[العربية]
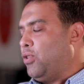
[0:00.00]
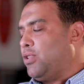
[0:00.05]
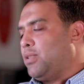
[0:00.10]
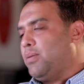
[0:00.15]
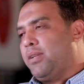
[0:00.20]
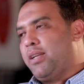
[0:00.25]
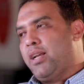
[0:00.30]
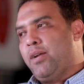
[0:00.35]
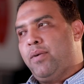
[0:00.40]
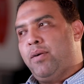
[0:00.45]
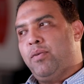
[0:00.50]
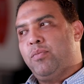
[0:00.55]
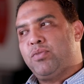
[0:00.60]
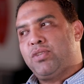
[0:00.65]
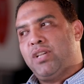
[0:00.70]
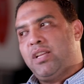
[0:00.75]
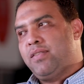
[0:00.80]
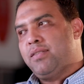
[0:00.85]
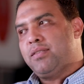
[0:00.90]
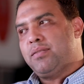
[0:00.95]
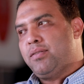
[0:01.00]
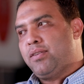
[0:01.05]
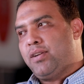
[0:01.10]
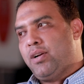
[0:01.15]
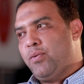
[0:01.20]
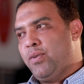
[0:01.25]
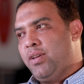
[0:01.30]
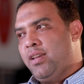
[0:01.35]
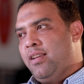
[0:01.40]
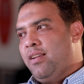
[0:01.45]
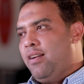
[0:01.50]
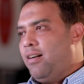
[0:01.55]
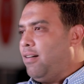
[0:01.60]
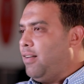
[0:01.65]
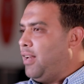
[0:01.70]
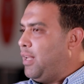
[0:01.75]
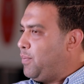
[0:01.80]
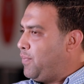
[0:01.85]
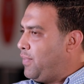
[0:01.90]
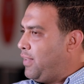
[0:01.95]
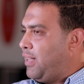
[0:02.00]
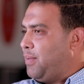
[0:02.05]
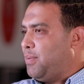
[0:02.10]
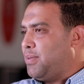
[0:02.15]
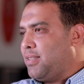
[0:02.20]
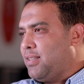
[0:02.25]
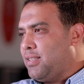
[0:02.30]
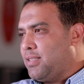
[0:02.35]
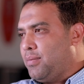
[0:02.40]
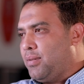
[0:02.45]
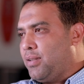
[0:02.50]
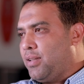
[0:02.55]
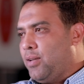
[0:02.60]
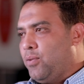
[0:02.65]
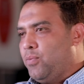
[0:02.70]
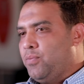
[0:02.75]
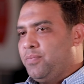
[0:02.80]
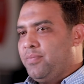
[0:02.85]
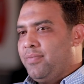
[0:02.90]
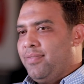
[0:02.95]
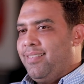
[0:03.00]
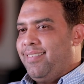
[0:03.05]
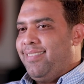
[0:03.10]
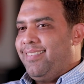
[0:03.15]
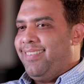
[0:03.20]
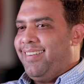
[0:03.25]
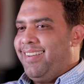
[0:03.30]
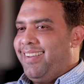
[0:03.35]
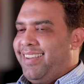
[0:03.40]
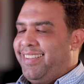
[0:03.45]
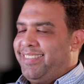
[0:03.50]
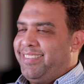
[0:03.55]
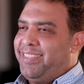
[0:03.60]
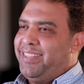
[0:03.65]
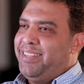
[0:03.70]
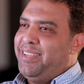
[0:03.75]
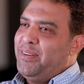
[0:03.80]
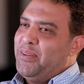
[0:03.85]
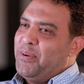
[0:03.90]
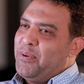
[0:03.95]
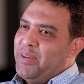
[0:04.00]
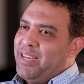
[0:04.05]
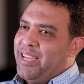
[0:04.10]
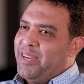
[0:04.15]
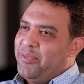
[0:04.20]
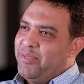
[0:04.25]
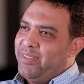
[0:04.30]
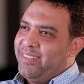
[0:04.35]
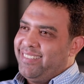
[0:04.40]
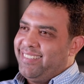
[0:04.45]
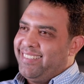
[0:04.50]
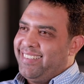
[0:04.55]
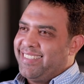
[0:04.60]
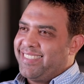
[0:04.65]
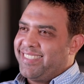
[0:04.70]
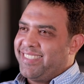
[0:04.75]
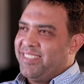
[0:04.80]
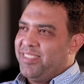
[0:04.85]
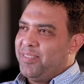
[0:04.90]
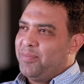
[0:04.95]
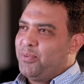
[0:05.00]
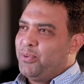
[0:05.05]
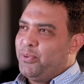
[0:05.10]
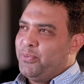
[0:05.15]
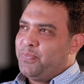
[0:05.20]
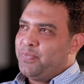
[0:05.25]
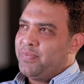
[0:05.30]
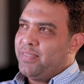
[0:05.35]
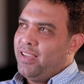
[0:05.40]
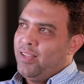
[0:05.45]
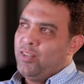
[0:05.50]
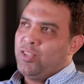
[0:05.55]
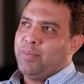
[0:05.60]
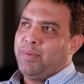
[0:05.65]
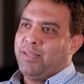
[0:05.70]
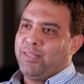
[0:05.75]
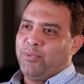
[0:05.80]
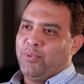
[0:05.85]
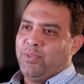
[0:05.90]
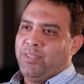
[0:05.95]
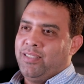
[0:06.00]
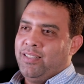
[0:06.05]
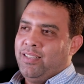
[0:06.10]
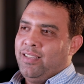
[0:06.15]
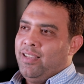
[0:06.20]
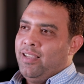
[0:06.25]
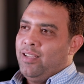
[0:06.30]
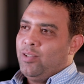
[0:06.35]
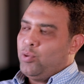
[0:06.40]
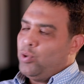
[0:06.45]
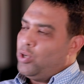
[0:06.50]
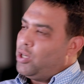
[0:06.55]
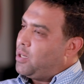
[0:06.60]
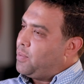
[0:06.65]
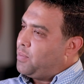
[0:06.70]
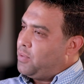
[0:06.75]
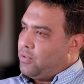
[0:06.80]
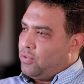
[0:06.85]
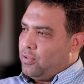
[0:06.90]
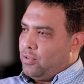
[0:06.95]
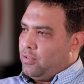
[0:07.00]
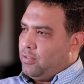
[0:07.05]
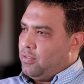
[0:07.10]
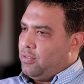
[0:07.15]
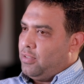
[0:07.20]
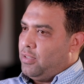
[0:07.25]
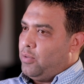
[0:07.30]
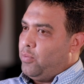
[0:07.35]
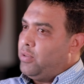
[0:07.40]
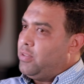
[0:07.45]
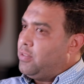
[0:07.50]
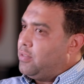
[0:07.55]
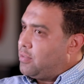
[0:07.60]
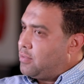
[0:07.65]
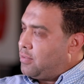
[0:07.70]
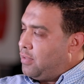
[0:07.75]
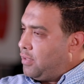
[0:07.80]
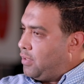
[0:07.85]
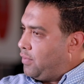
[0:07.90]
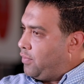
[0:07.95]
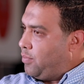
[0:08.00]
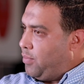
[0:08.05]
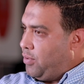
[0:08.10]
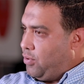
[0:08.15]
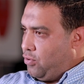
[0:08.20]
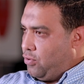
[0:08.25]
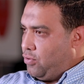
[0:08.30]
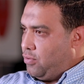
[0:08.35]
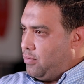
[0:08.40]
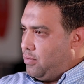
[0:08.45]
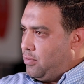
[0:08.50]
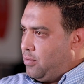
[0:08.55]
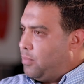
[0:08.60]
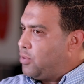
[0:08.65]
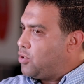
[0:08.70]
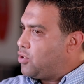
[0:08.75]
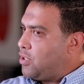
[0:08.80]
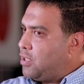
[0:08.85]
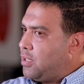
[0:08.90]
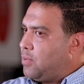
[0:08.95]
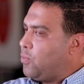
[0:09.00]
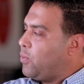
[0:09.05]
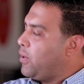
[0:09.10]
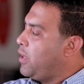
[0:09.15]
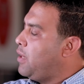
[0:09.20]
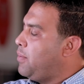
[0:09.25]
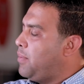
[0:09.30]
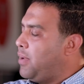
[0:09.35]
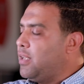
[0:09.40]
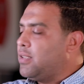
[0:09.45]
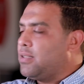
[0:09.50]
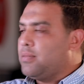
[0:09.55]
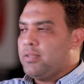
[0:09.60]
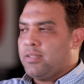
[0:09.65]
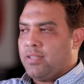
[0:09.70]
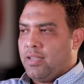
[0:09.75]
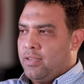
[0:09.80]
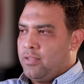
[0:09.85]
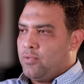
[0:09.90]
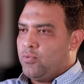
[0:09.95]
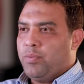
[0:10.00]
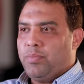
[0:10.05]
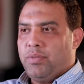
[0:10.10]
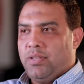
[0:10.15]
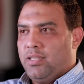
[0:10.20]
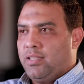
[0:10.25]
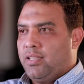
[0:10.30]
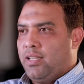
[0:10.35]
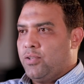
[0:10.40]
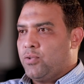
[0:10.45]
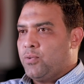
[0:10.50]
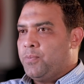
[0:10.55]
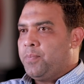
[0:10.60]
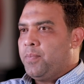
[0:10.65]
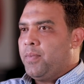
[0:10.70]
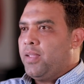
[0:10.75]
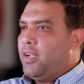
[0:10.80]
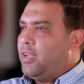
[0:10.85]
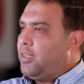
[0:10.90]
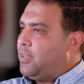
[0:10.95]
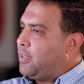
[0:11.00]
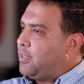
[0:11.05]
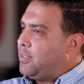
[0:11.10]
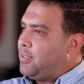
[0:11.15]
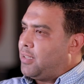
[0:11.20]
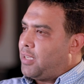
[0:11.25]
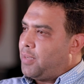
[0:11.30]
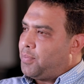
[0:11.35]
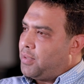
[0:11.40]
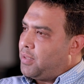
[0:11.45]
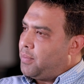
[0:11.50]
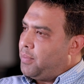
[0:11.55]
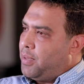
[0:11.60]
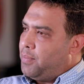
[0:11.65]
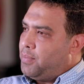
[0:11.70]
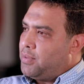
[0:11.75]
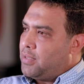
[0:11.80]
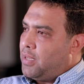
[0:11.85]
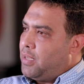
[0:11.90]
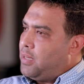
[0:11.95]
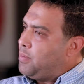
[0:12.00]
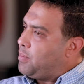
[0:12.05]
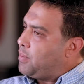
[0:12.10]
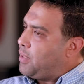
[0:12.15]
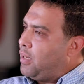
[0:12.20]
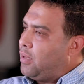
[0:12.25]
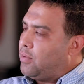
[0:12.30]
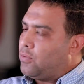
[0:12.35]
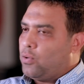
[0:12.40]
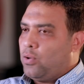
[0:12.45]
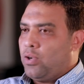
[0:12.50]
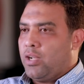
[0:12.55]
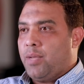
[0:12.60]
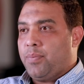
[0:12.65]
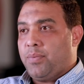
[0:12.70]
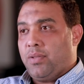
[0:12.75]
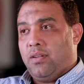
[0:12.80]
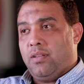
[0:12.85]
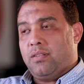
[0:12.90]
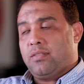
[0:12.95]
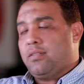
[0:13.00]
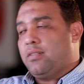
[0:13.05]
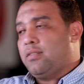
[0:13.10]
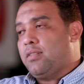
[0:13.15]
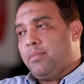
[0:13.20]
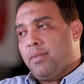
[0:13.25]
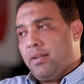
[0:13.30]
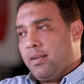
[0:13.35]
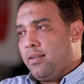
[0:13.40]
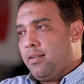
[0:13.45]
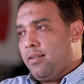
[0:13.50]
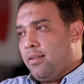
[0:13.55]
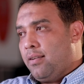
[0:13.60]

زملكاوي اهو مش عارف انا زملكاوي اه لعبت الاهلي بس انا زملكاوي طلع له هو الاول جس نبضه قال له طب هاتولي قلت له يا كابتن طه لو لقيتني قصرت في الماتش مشيني واتكلم عليه زي ما انت عايز واعمل اللي انت عايزه انا كده كابتن كنت بحب انا قلت له يا كابتن انا قصرت معاك